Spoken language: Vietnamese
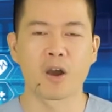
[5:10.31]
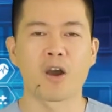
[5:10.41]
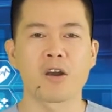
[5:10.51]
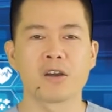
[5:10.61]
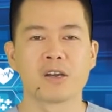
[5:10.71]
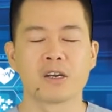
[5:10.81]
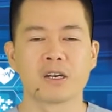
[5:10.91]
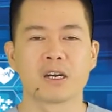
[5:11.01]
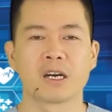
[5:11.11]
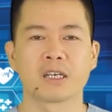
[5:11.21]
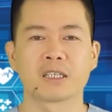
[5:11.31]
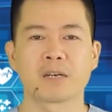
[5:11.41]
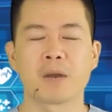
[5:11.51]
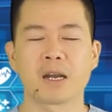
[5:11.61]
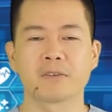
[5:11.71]
khó. Đấy,
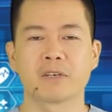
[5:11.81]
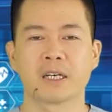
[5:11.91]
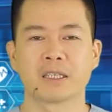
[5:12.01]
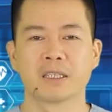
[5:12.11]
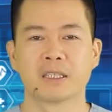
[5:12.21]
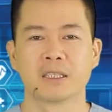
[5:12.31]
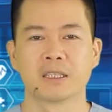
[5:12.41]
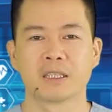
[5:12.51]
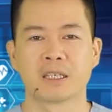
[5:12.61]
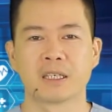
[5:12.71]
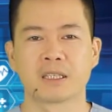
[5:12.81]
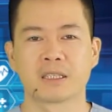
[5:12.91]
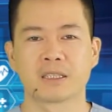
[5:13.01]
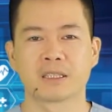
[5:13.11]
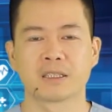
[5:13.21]
các bác phải uh,
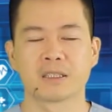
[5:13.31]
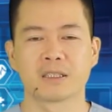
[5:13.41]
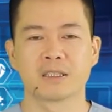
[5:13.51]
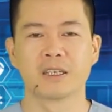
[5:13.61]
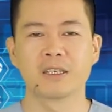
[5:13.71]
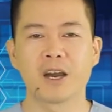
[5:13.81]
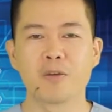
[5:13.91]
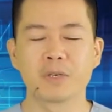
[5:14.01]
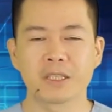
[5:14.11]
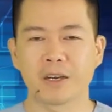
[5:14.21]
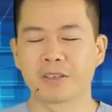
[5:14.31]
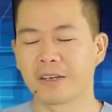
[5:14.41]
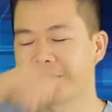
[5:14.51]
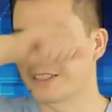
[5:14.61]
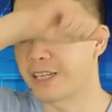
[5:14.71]
đứng lâu mới tiểu
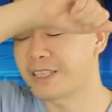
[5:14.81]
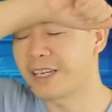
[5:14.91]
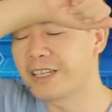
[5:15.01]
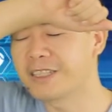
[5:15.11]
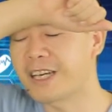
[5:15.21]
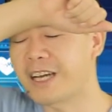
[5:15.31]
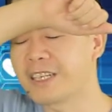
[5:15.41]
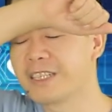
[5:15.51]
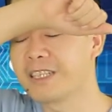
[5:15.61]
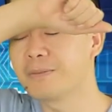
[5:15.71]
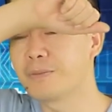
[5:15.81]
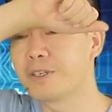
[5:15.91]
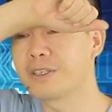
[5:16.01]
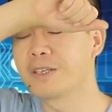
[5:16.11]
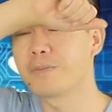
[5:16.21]
được, phải đặt tay lên trán này, nghĩ
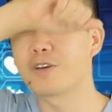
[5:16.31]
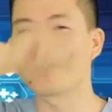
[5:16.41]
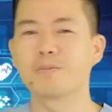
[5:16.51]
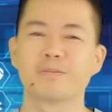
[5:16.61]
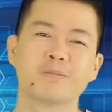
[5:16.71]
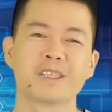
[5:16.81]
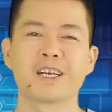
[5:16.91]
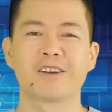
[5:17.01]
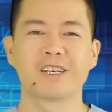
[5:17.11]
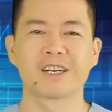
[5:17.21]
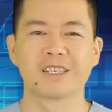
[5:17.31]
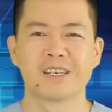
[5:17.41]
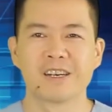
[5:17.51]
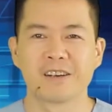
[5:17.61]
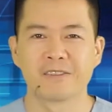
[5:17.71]
đứng một lúc mới tiểu được,
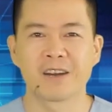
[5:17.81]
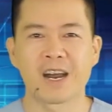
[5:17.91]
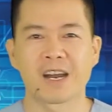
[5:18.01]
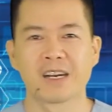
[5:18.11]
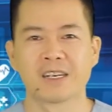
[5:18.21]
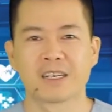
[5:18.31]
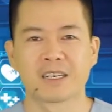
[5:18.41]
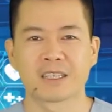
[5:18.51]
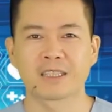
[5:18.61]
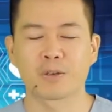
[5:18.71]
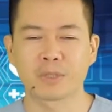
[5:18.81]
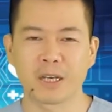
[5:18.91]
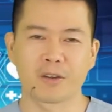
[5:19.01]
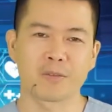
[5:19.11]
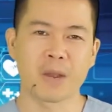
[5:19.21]
và cái dòng
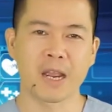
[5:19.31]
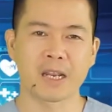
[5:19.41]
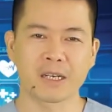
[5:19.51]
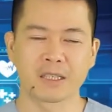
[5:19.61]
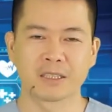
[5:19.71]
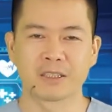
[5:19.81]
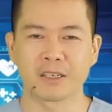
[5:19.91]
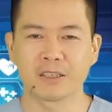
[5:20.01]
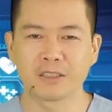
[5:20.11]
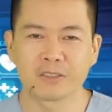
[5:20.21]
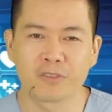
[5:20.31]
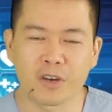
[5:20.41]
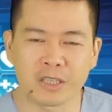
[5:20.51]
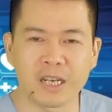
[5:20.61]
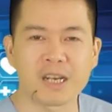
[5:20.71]
tiểu nó bé, trước nó
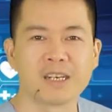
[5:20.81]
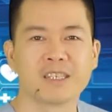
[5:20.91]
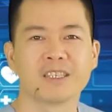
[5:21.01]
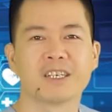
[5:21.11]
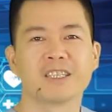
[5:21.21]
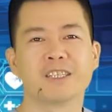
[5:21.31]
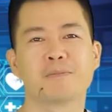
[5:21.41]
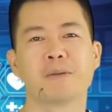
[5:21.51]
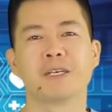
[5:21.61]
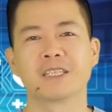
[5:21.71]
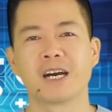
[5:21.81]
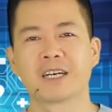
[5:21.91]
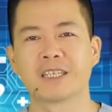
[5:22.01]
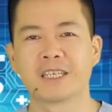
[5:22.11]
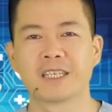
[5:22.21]
vọt ra. Đấy, nhưng mà bây
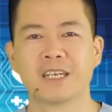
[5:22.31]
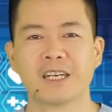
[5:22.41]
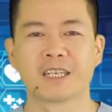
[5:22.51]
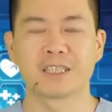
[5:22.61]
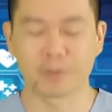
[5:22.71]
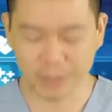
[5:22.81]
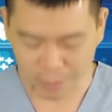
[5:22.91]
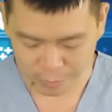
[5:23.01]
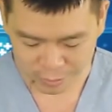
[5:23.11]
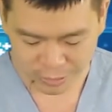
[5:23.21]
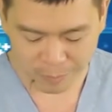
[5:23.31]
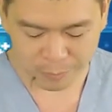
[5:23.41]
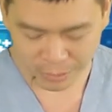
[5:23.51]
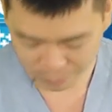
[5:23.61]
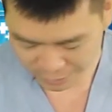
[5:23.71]
giờ thì cái dòng tiểu nó thấp,
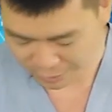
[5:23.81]
thậm chí